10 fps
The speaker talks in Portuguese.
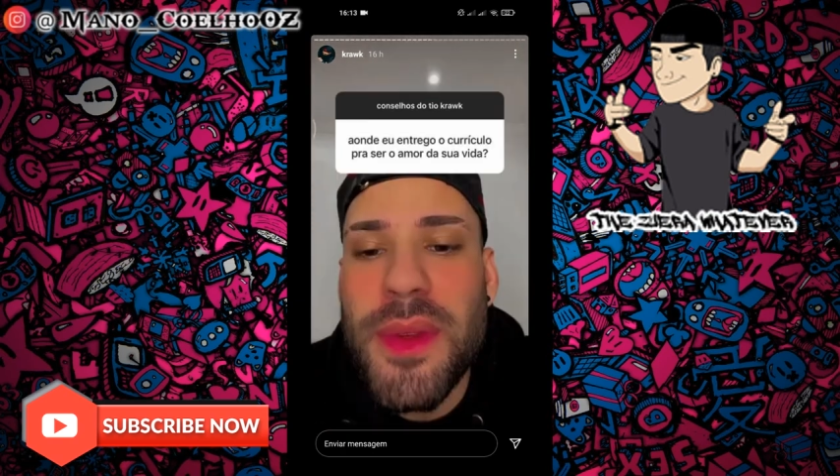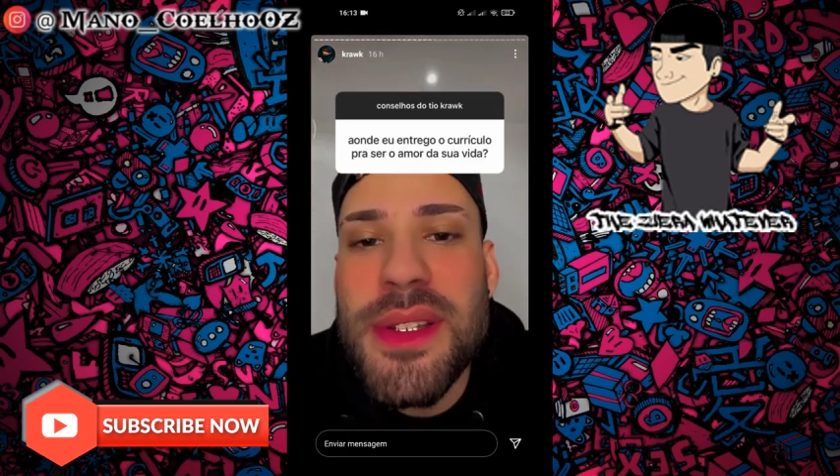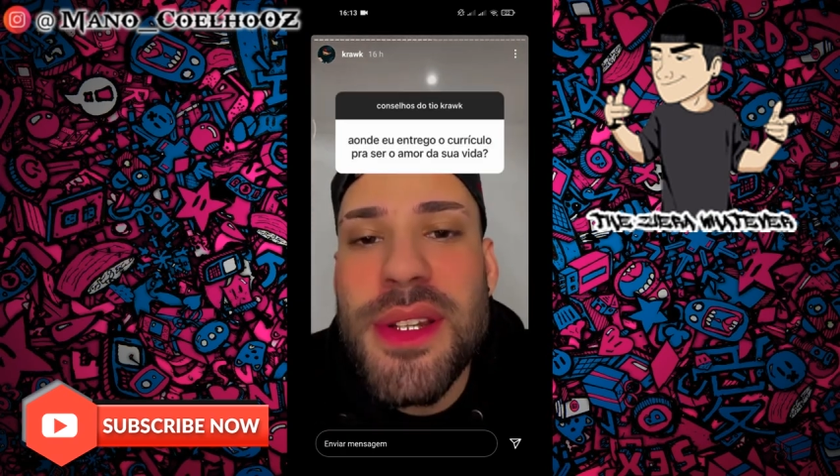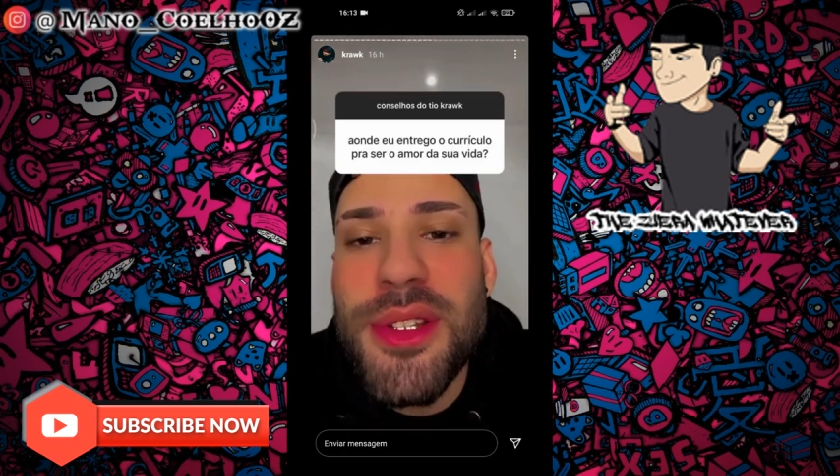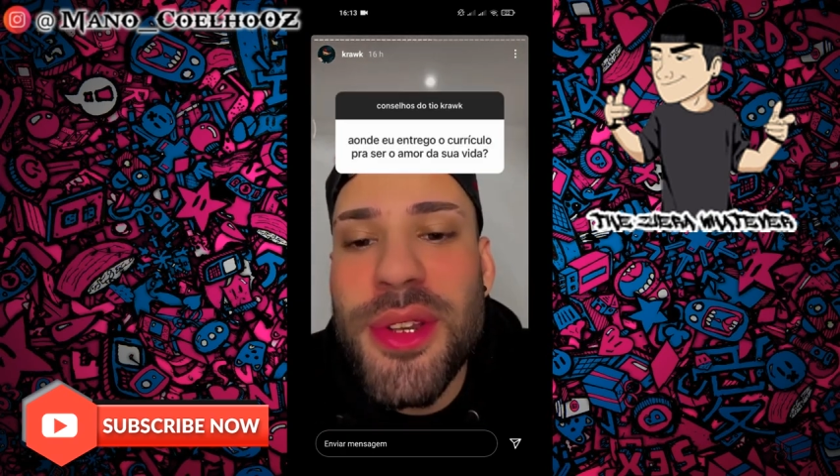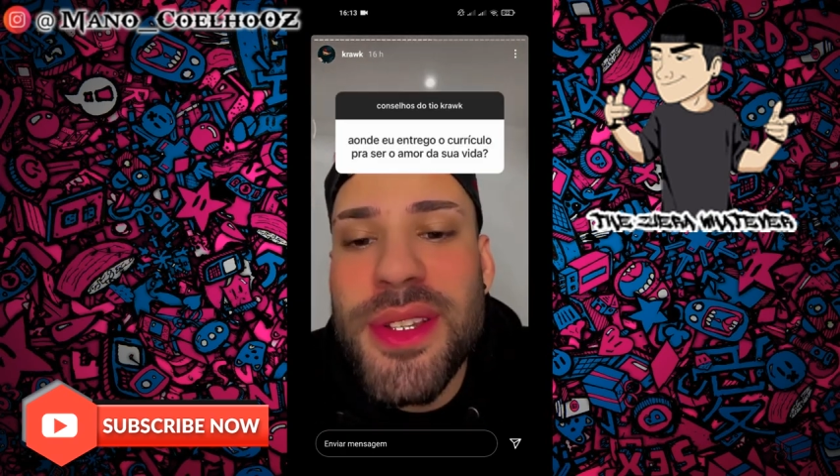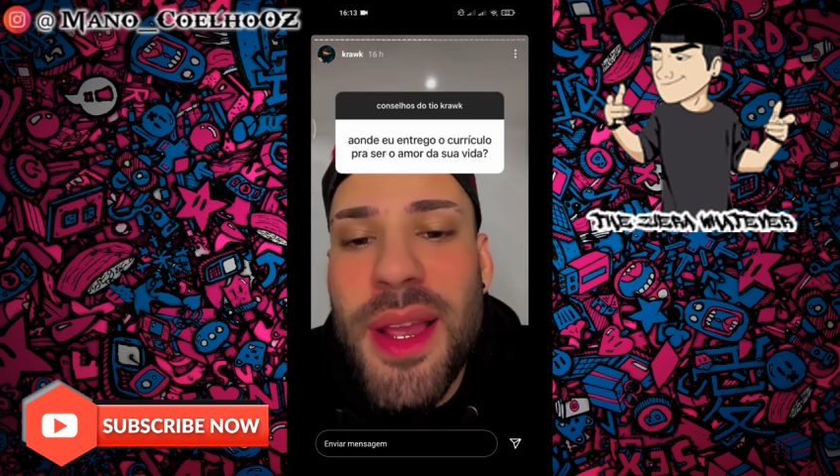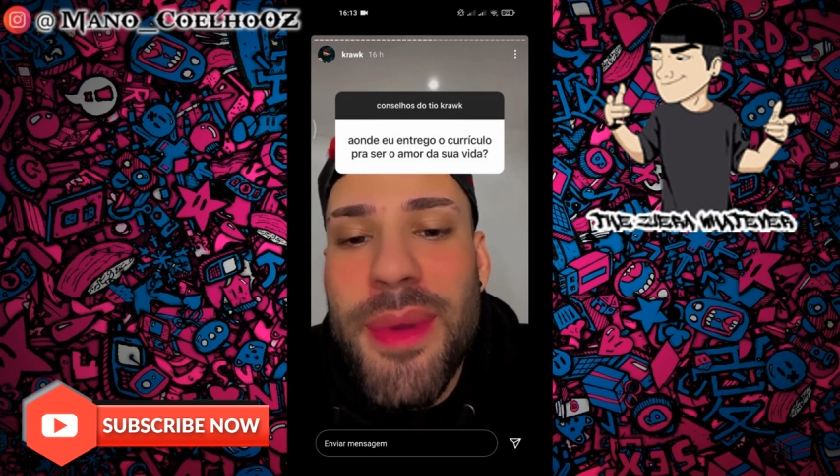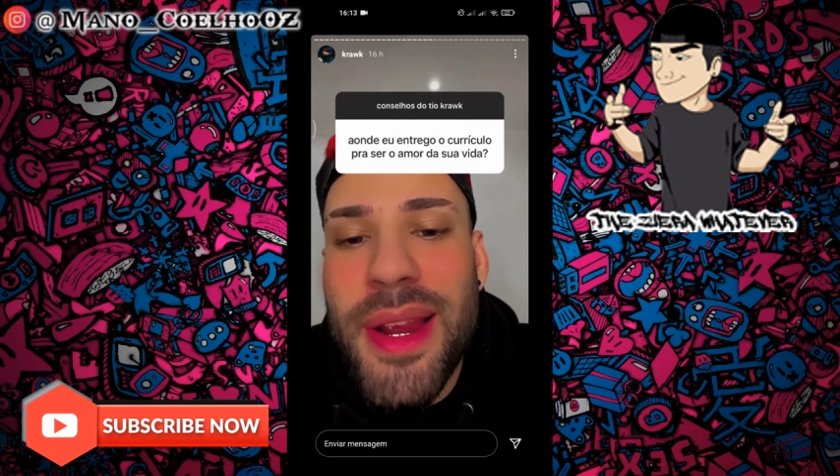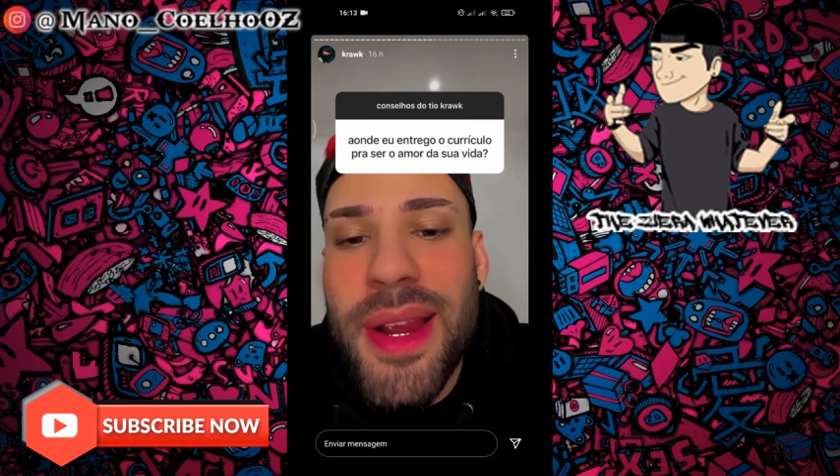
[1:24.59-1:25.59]

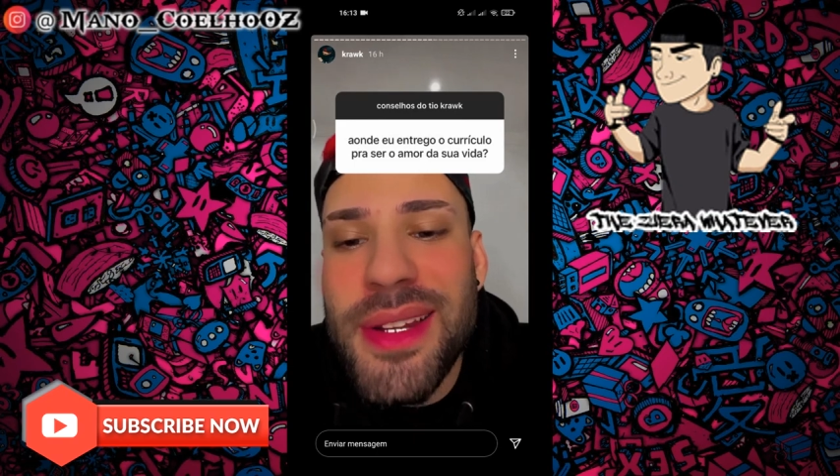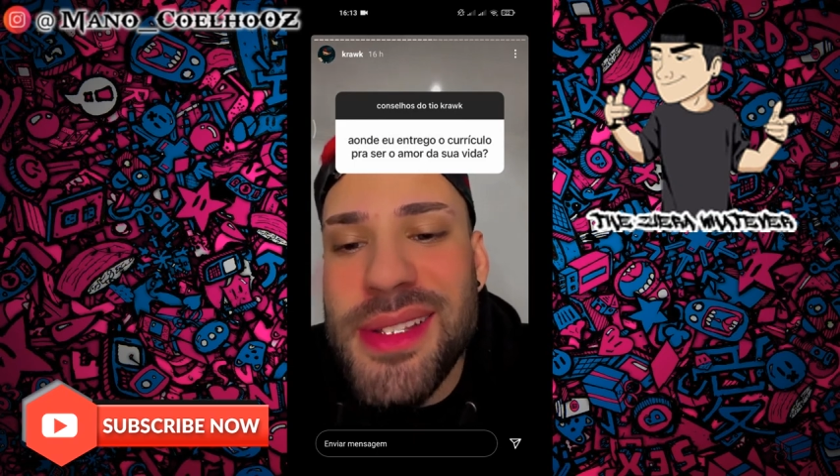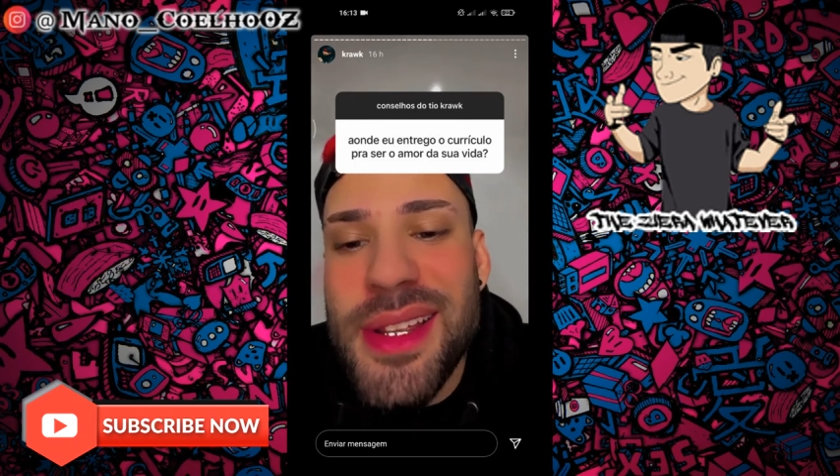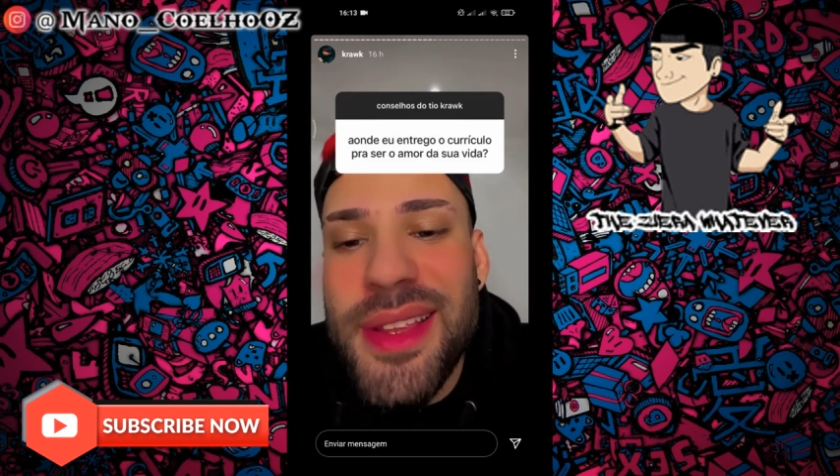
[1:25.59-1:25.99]
Inscrições abertas na